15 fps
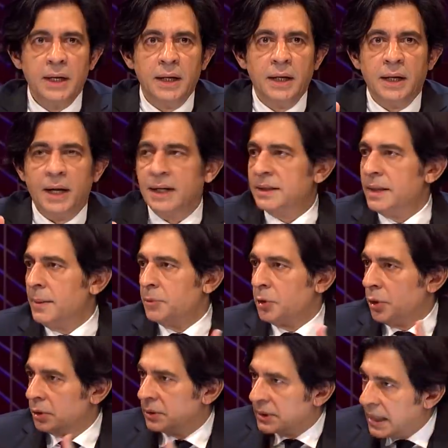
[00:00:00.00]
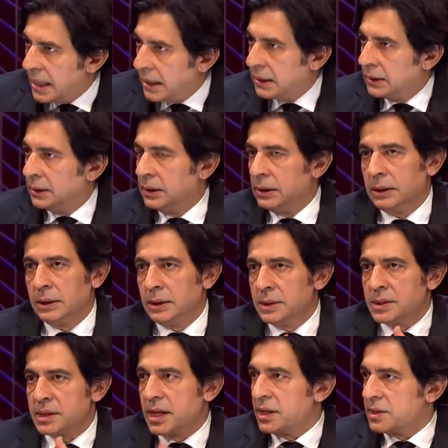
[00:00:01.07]
E, adam da orada
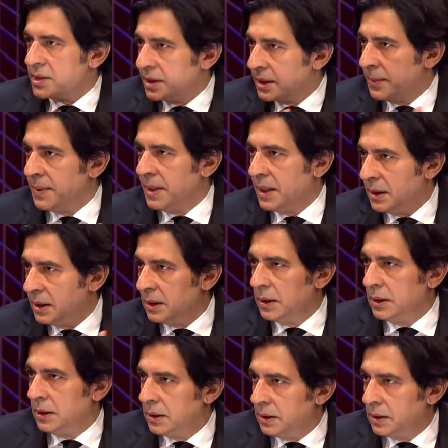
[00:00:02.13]
e, saksı gibi e,